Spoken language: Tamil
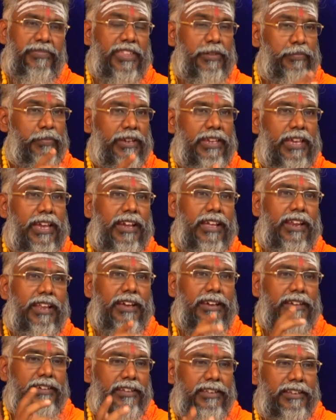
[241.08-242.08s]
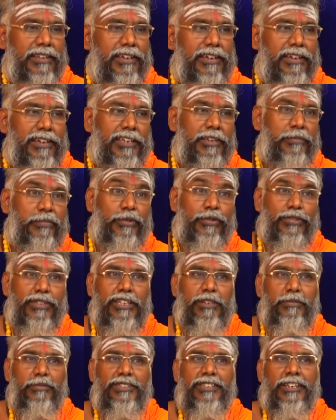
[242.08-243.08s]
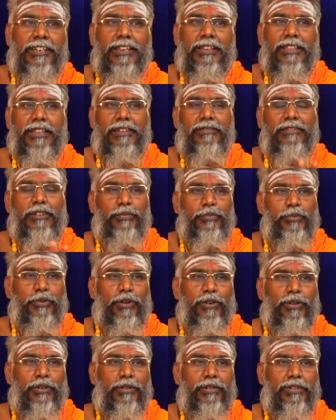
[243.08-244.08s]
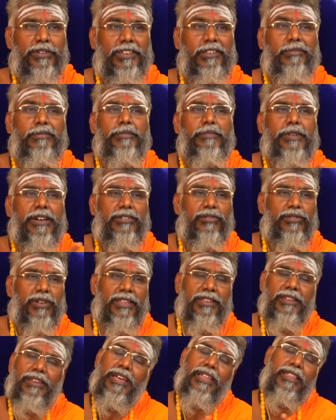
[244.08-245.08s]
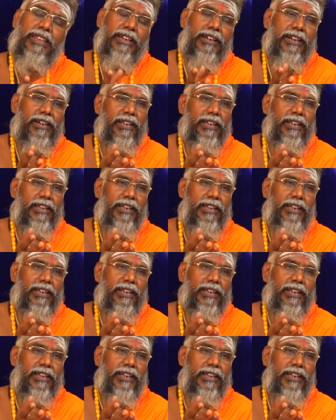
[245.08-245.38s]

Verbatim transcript: இப்போ கேட்கலாம் என்ன இப்போ வந்து இரும்பு சட்டியில் தானே வறுப்போம் இரும்பு பண்ணக்கூடாதுன்னு அதெல்லாம்